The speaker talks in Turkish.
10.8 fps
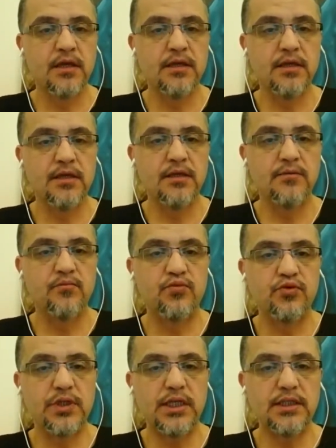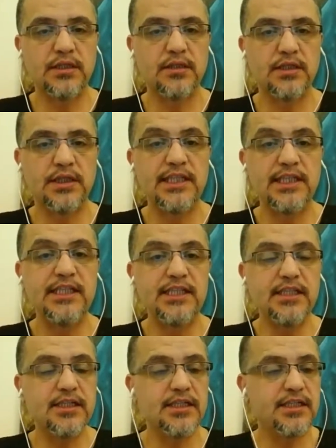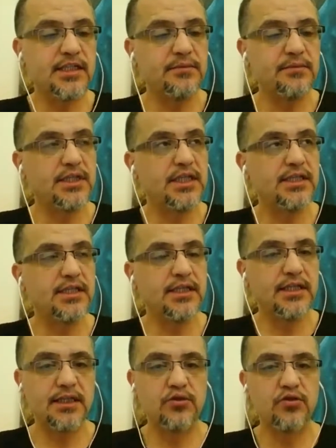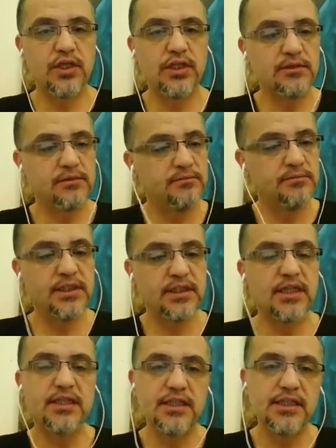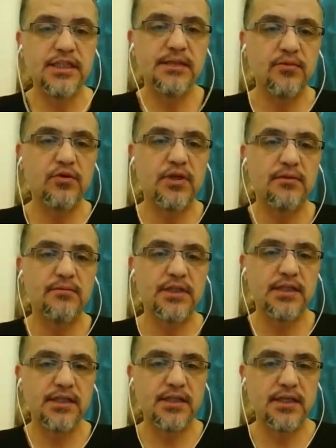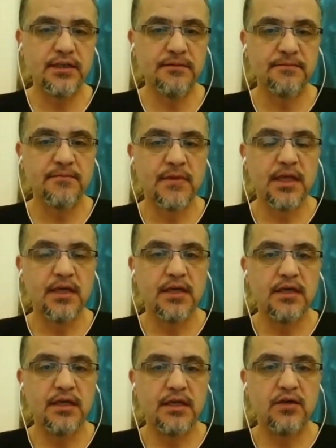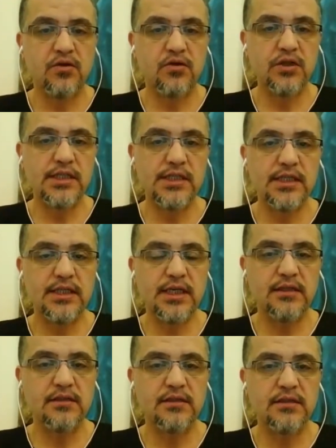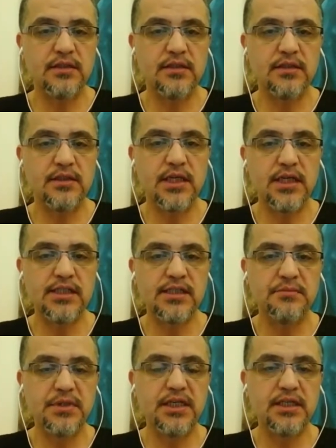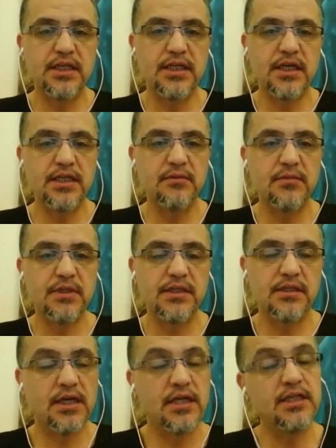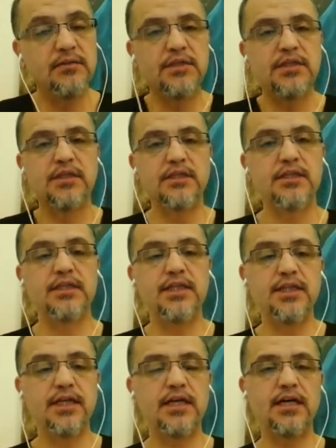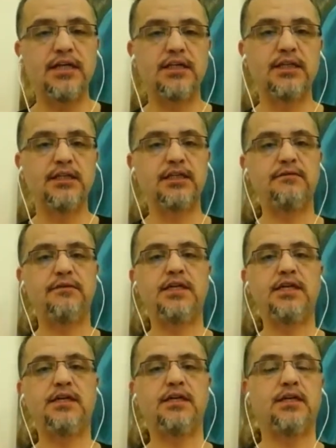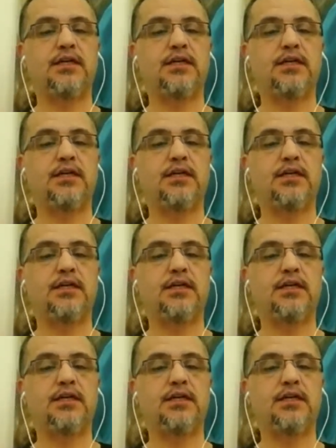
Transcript: E, bunlar e, İnci Kız diye bir gezegene gidiyorlar. Bir kadın ismi olan bir gezegen. E, o gezegen e, galaksi birliğinden ayrılmak ayrılmıştır. Neden ayrıldığını veya